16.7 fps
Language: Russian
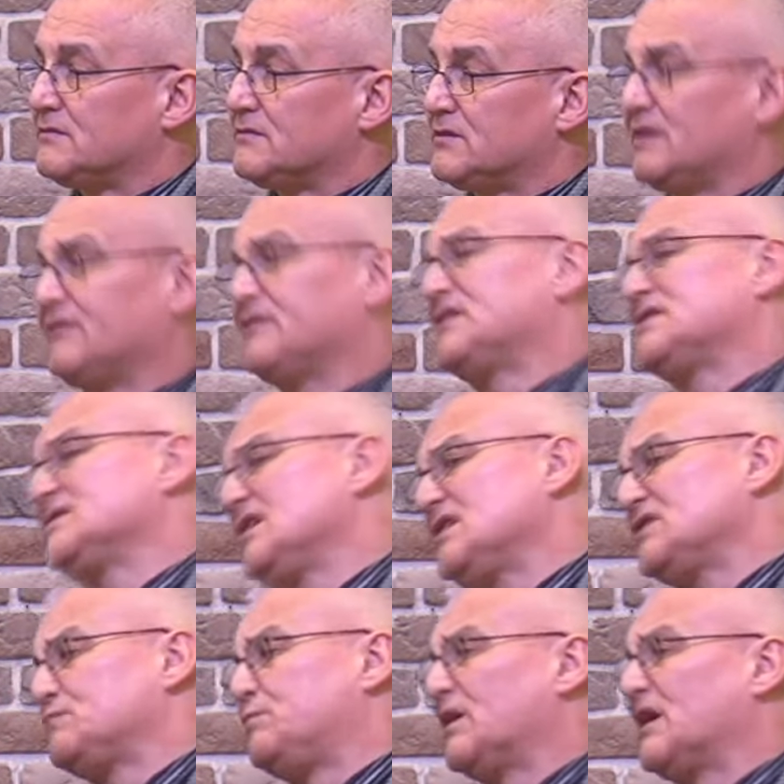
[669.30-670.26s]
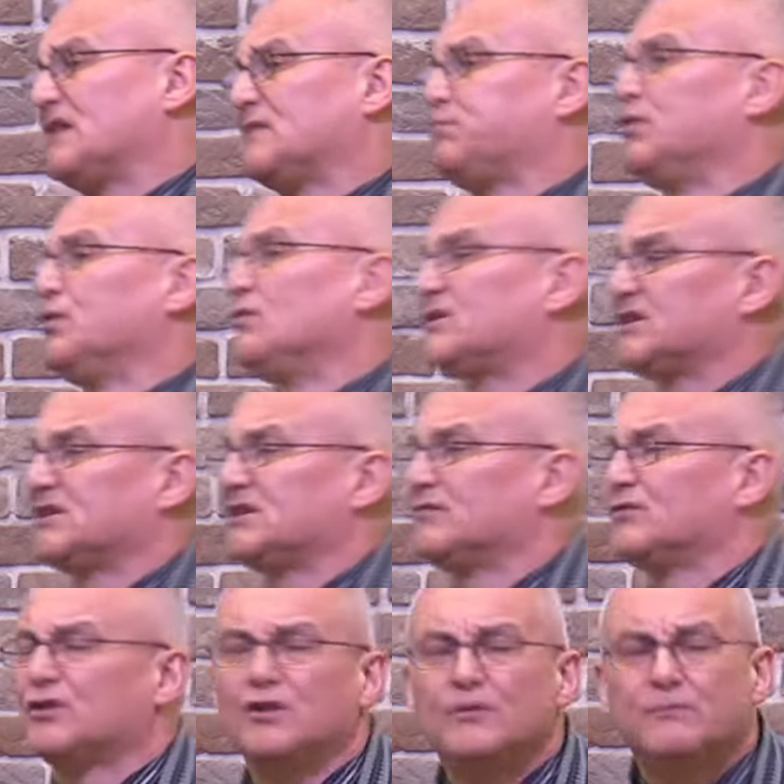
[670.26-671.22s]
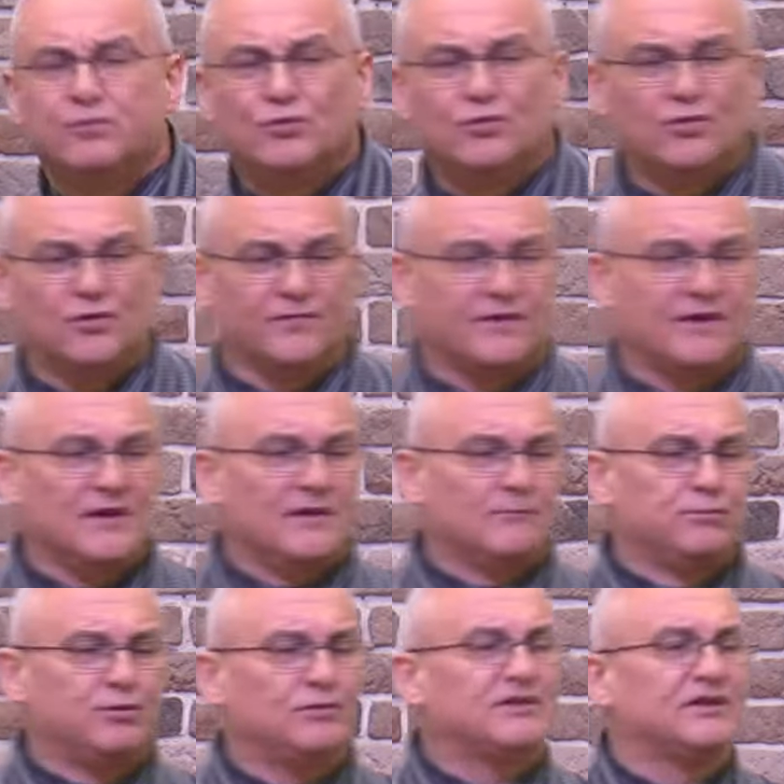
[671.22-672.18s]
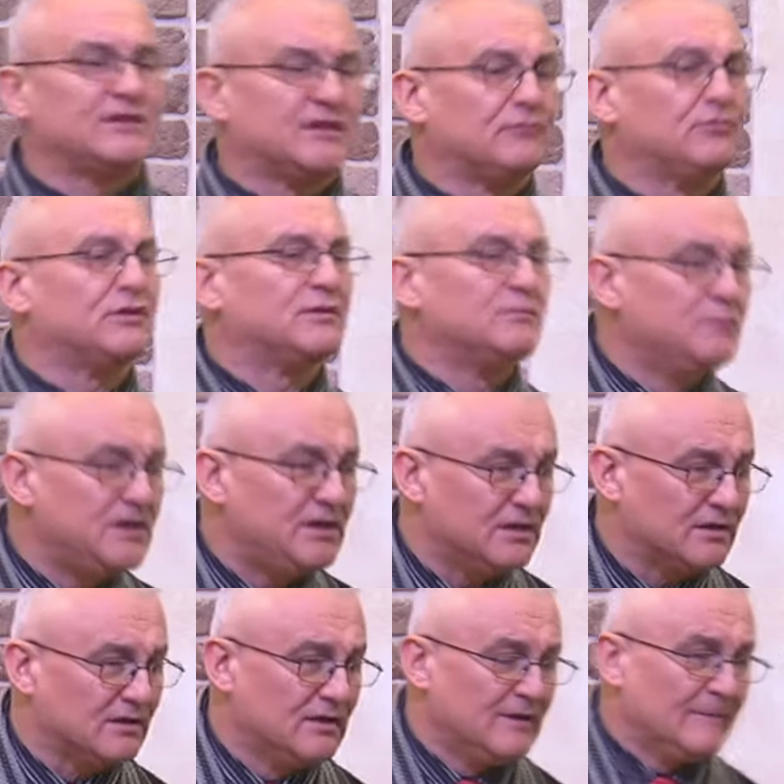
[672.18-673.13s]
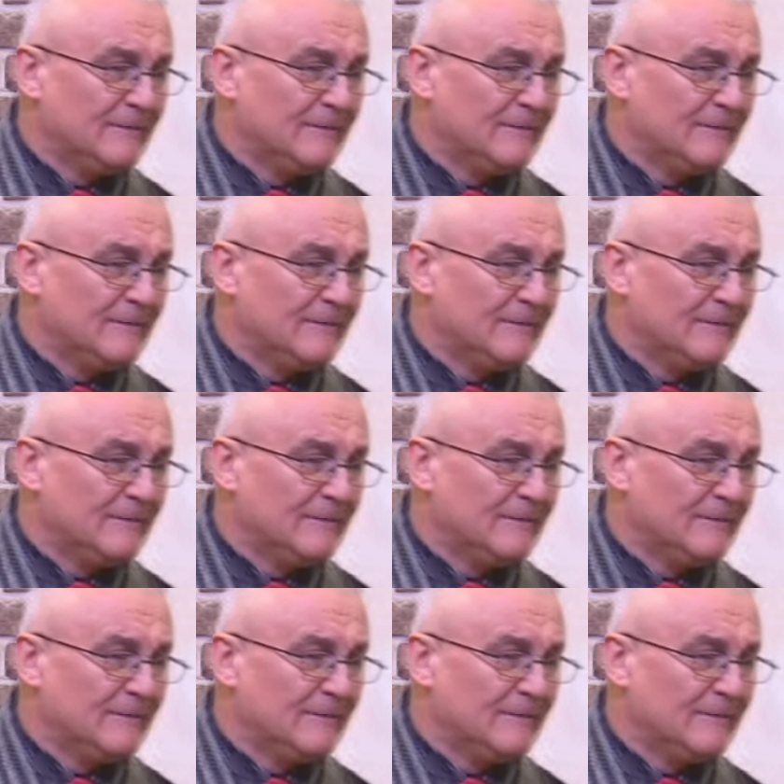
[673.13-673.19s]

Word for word: да вот ты знаешь, брат, плод – это вот любовь, плод – это вот мир.